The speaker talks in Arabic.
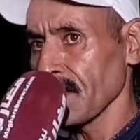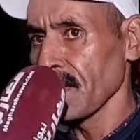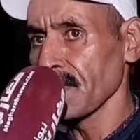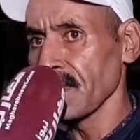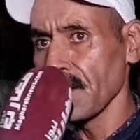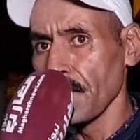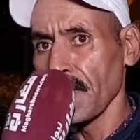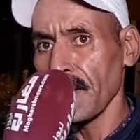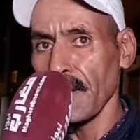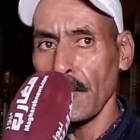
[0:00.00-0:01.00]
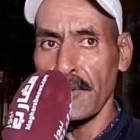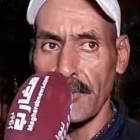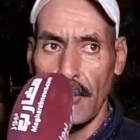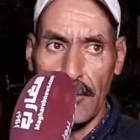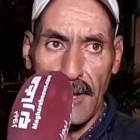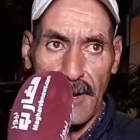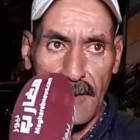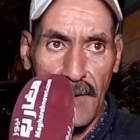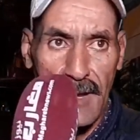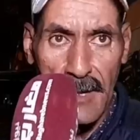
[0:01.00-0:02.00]
الله يجازيكم بخير وكنشكر
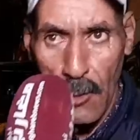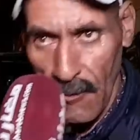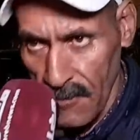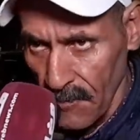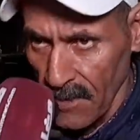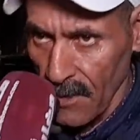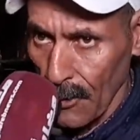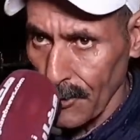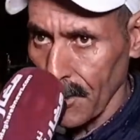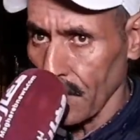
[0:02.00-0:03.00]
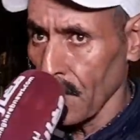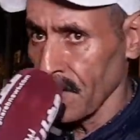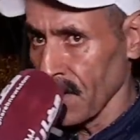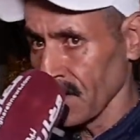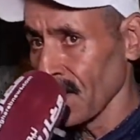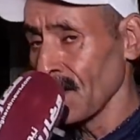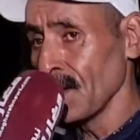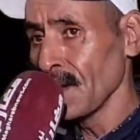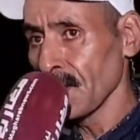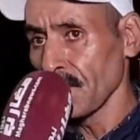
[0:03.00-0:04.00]
الدرك الملكي اللي وقفت معنا راه شاهدوها الناس
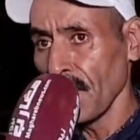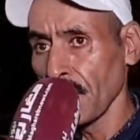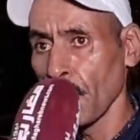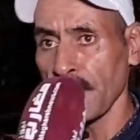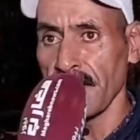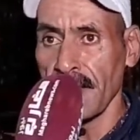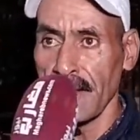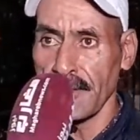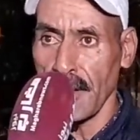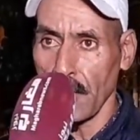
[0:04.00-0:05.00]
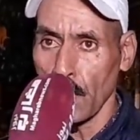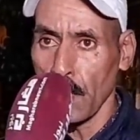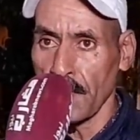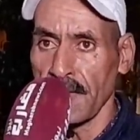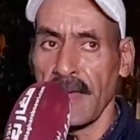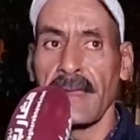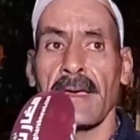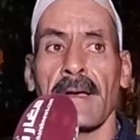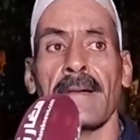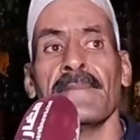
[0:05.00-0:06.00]
جميع المواطنين اللي شاهدوهم
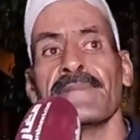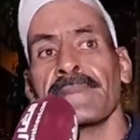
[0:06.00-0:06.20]
ديال